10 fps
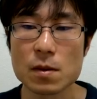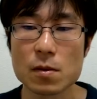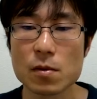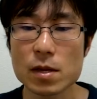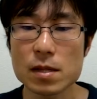
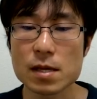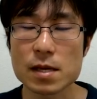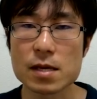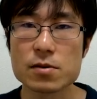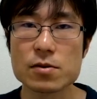これって
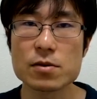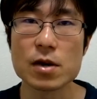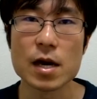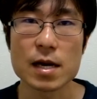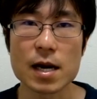結局
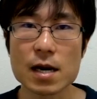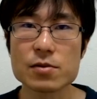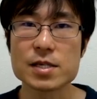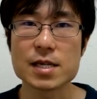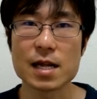かかる
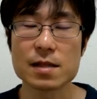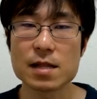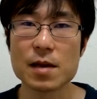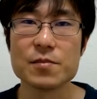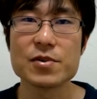時間って無